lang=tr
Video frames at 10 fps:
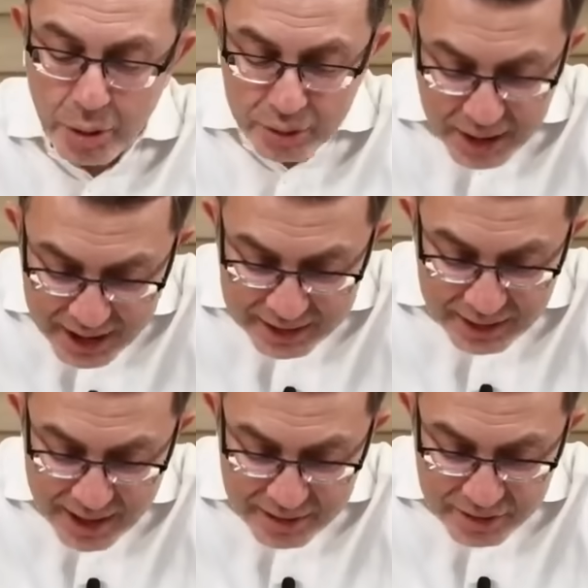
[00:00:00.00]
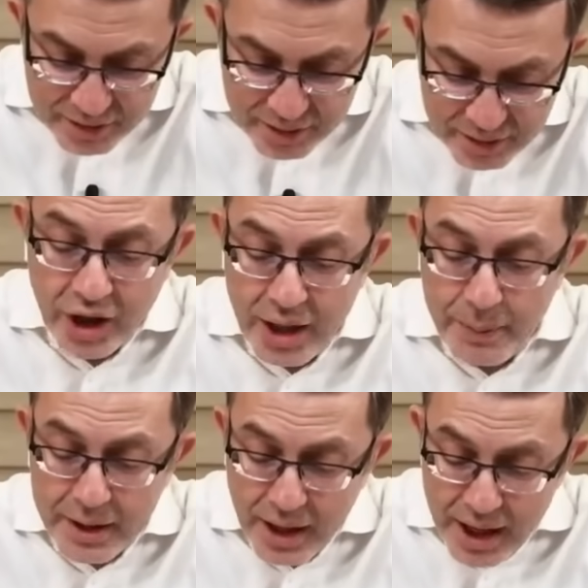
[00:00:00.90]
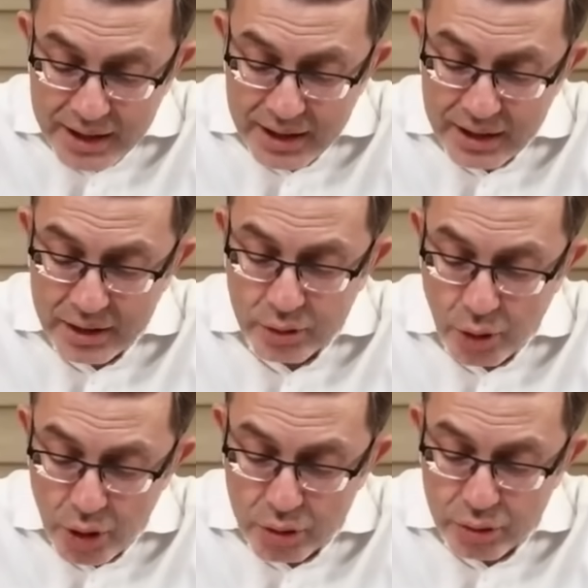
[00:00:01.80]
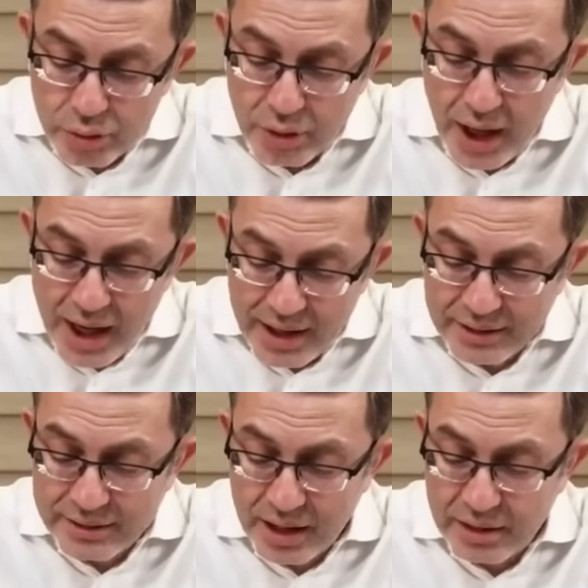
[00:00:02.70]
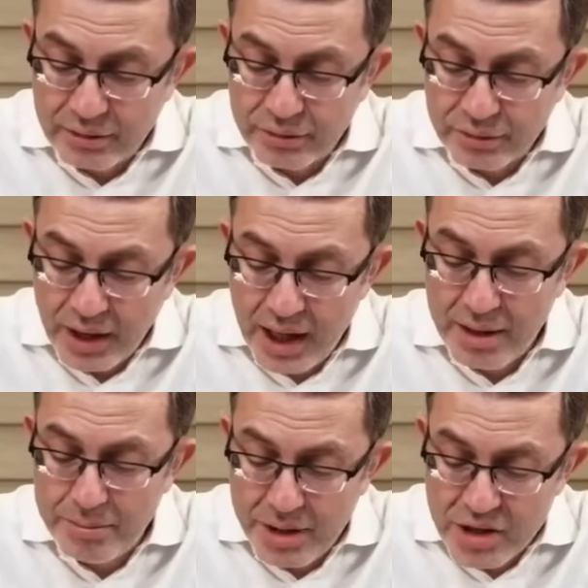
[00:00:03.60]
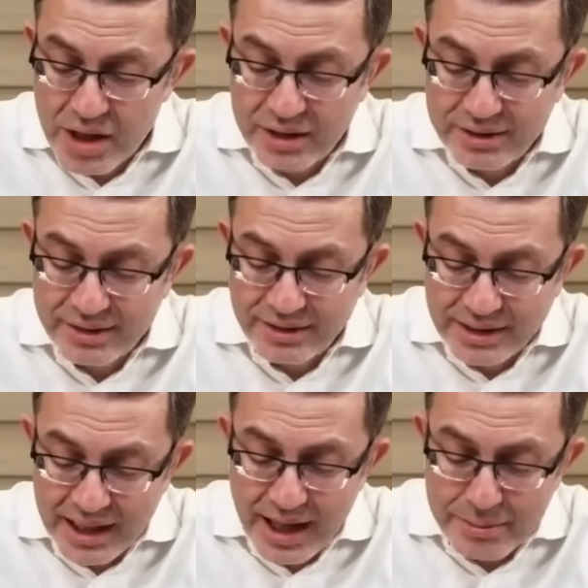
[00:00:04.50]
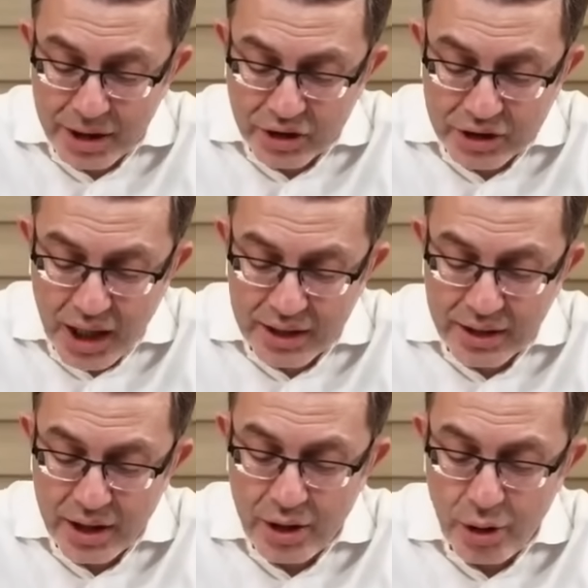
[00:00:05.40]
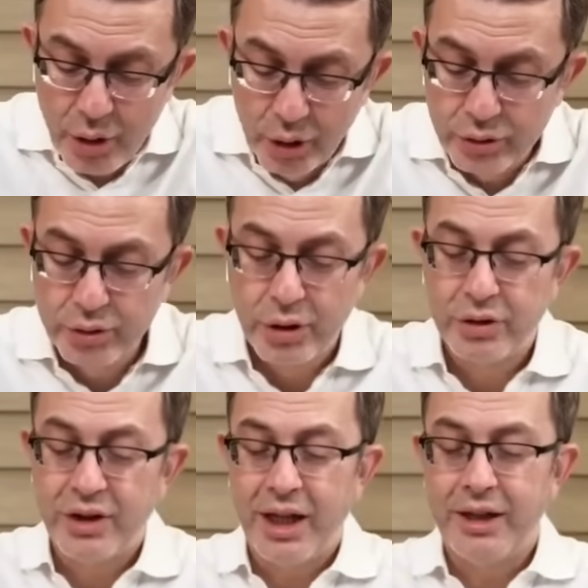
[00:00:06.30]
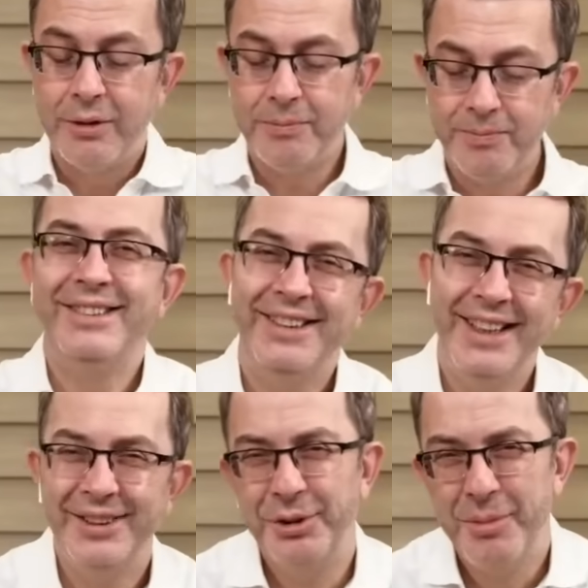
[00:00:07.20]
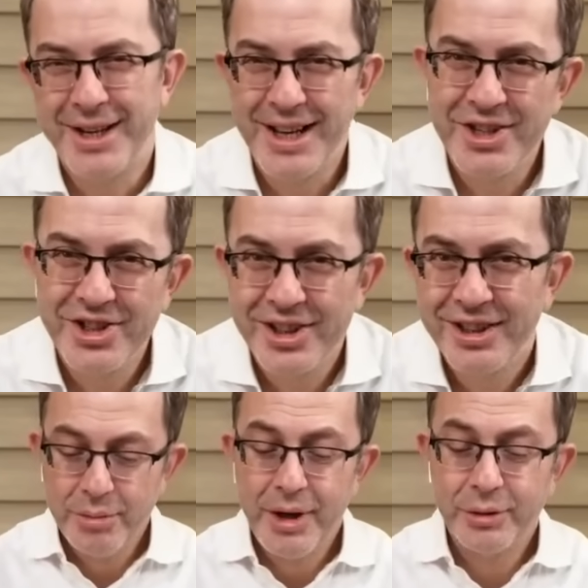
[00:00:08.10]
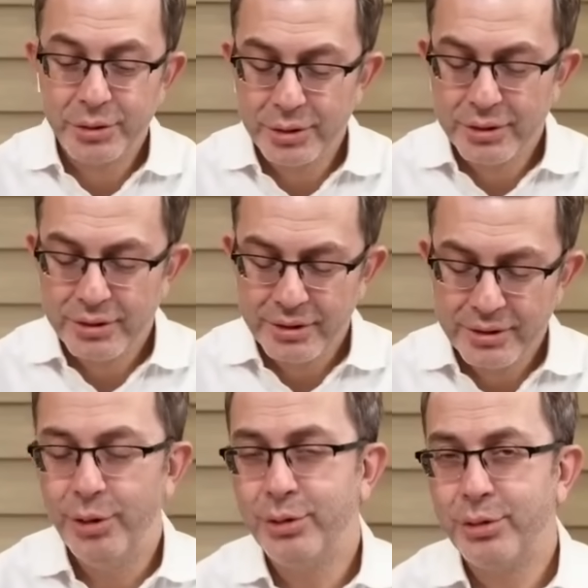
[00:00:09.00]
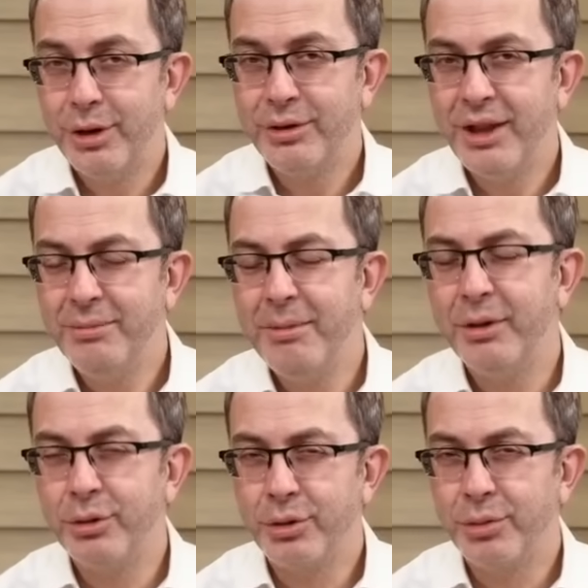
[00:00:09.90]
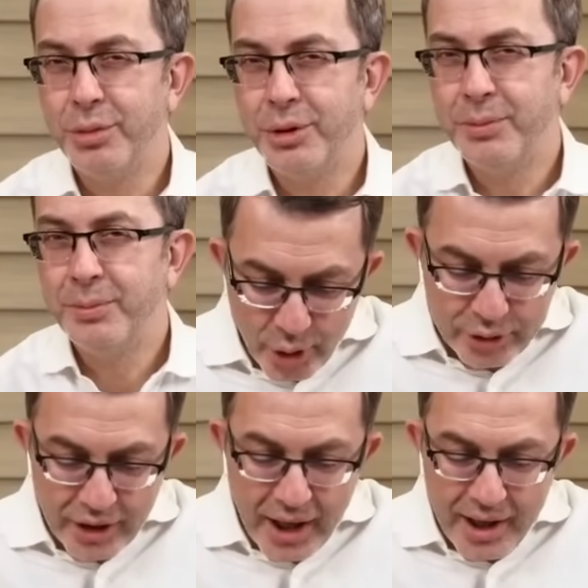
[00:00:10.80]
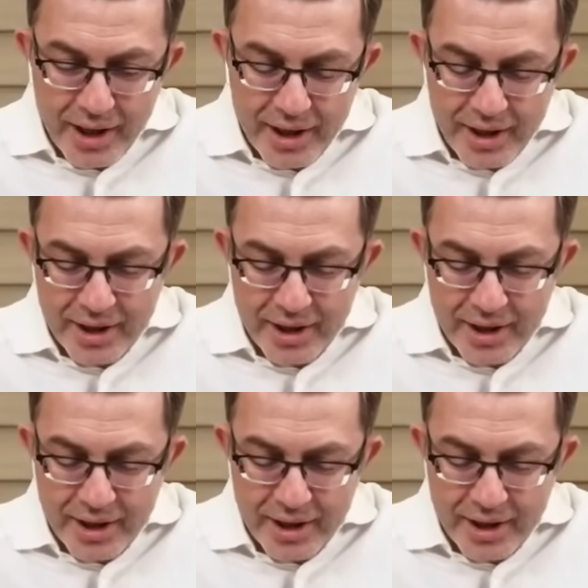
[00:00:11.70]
monte ettiler. CHP tarihinin gördüğü en zayıf, en beceriksiz genel başkan Özgür Özel. Senin numaracı. Bu mevzu Özgür Özel'in mevzusu mu? Yoksa